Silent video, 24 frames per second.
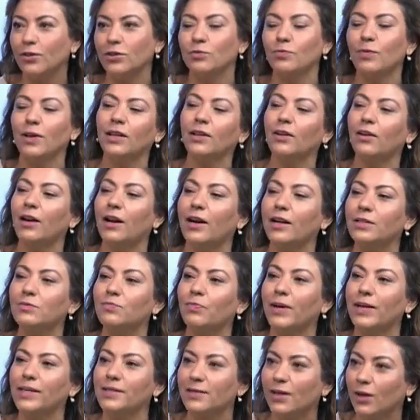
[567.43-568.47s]
dos mil dólares
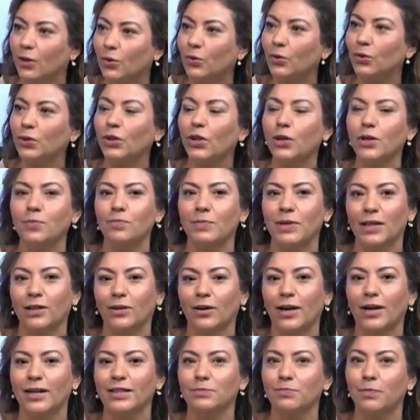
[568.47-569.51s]
para el segundo y mil
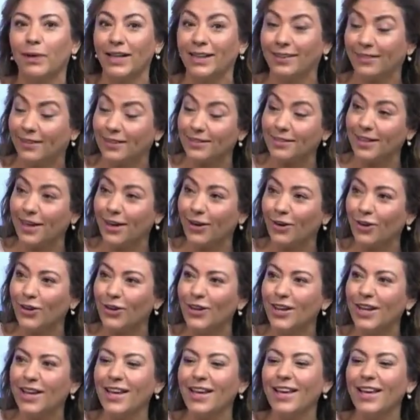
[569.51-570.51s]
dólares para el tercero.